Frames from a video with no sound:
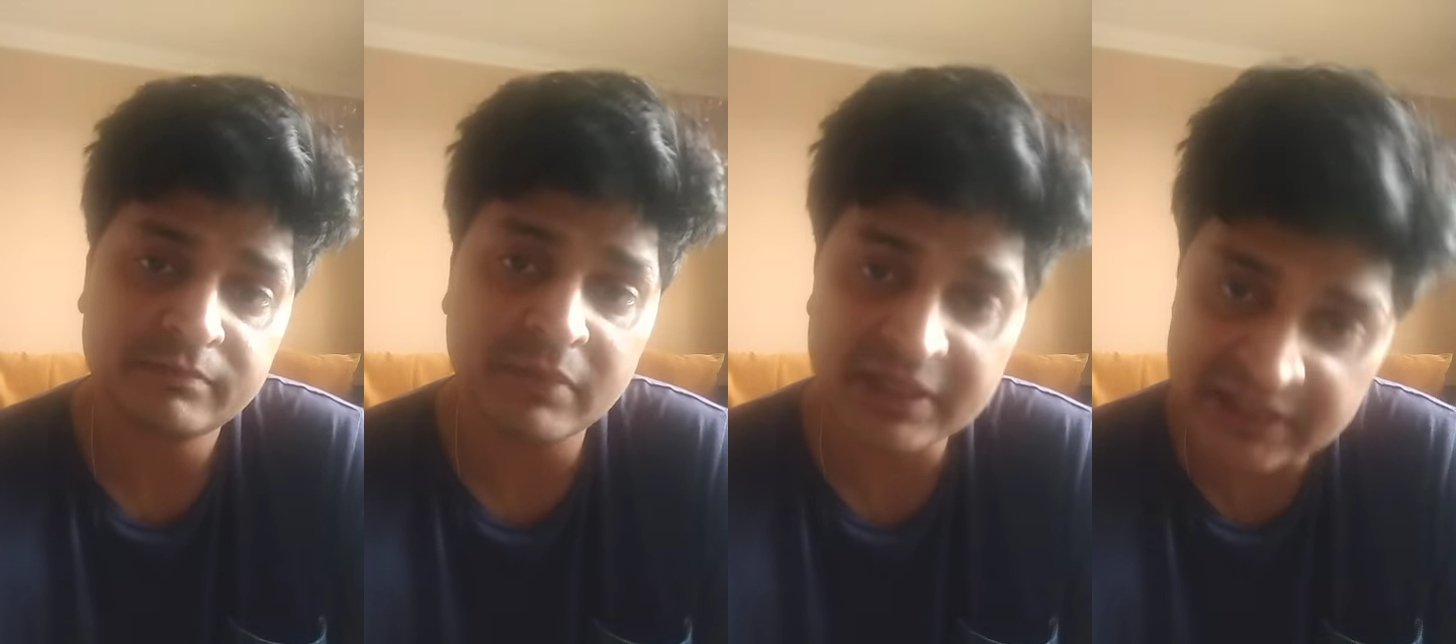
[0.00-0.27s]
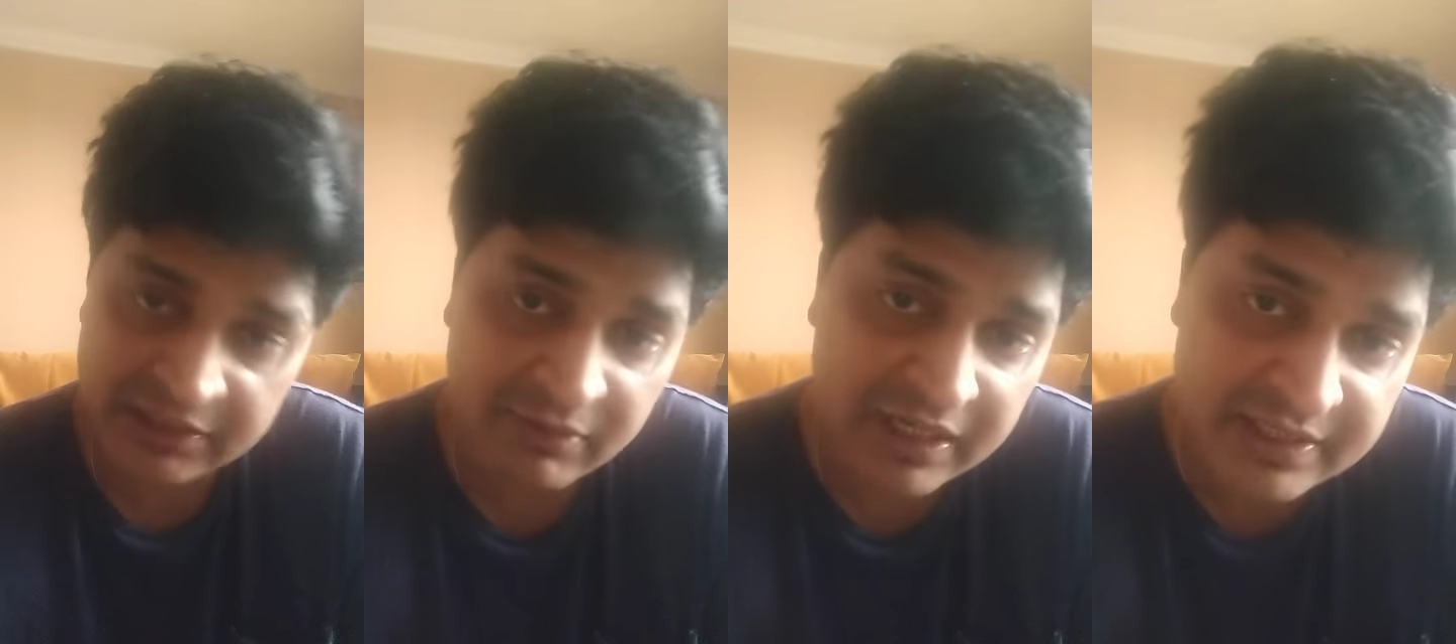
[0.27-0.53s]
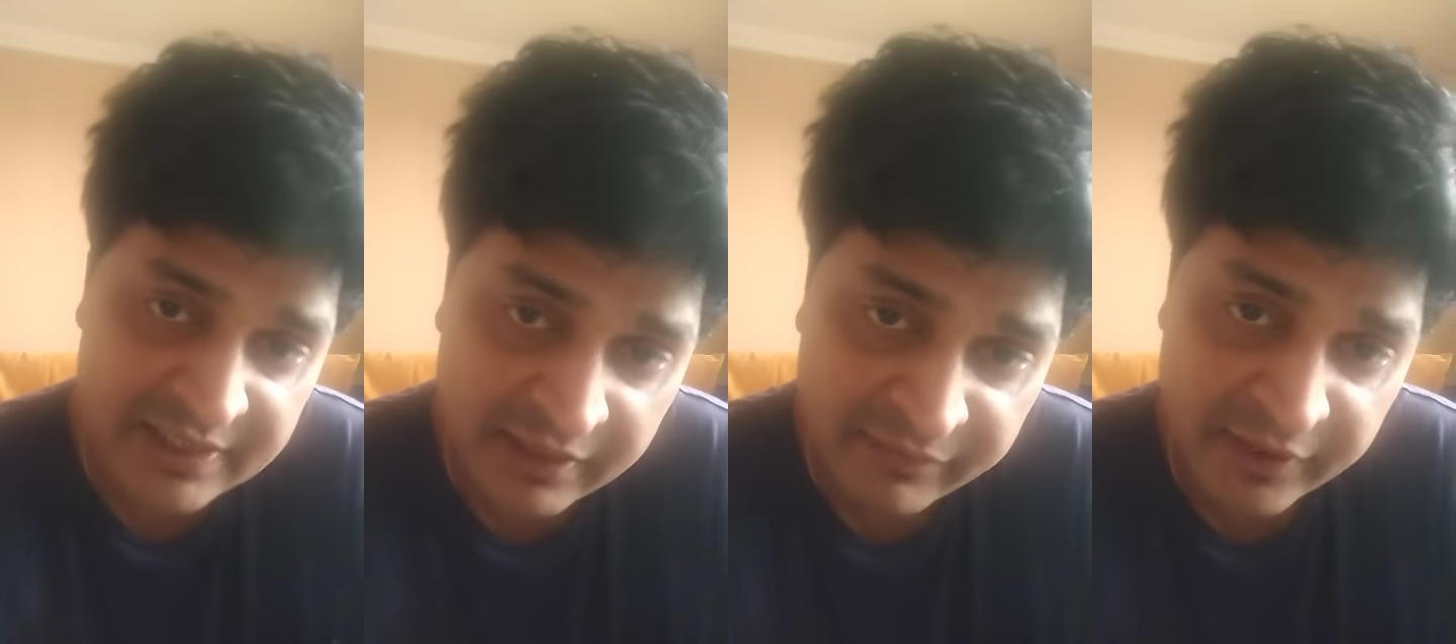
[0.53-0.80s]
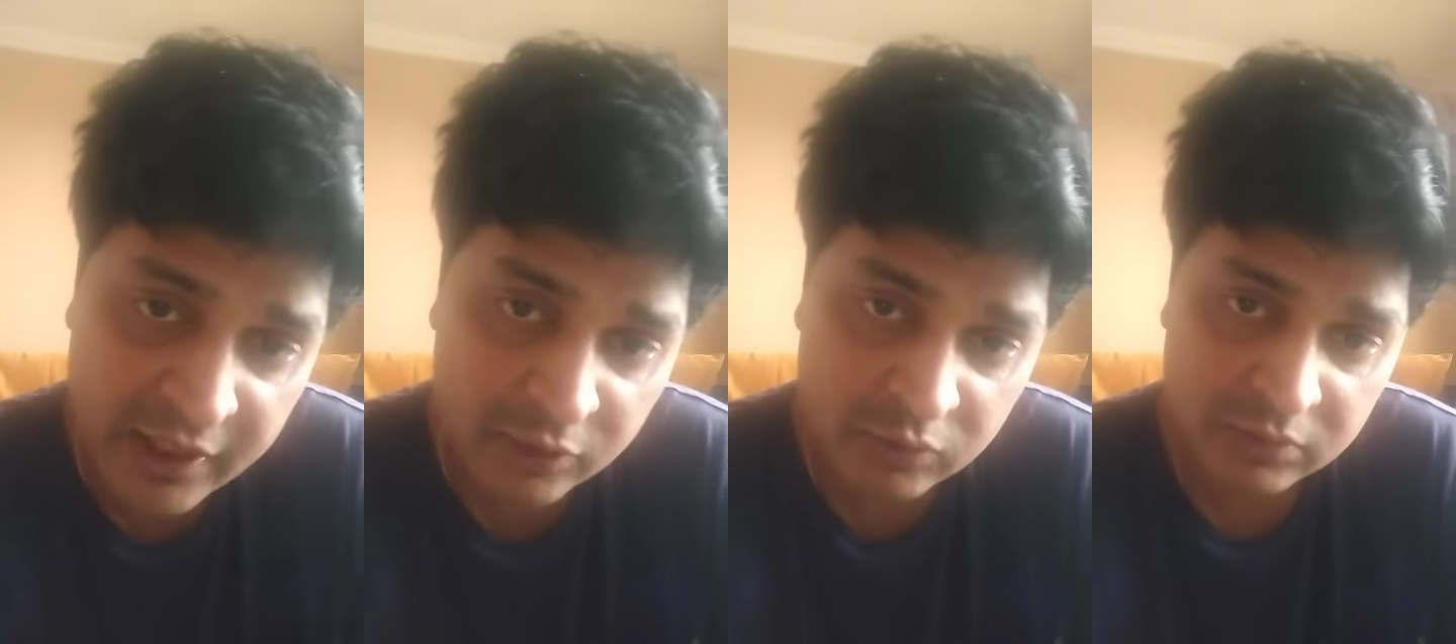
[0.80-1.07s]
बर्तन वाली
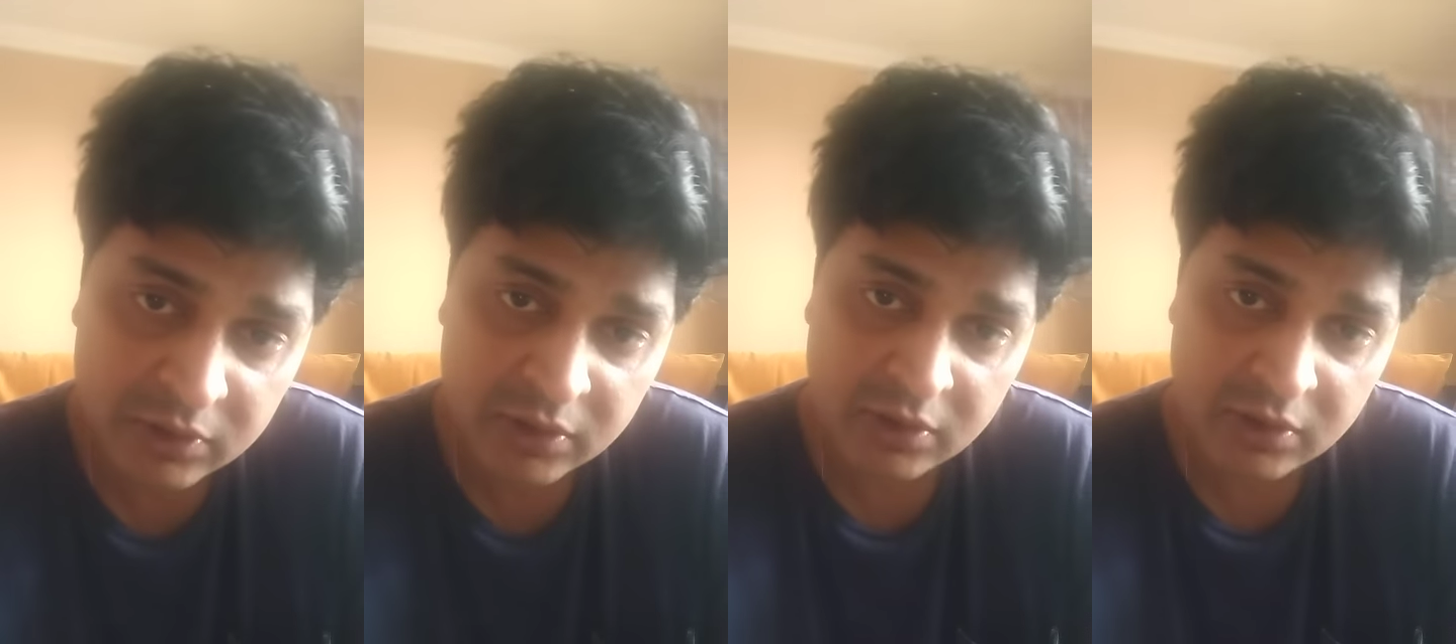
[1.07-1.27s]
सेल्फी डालूँ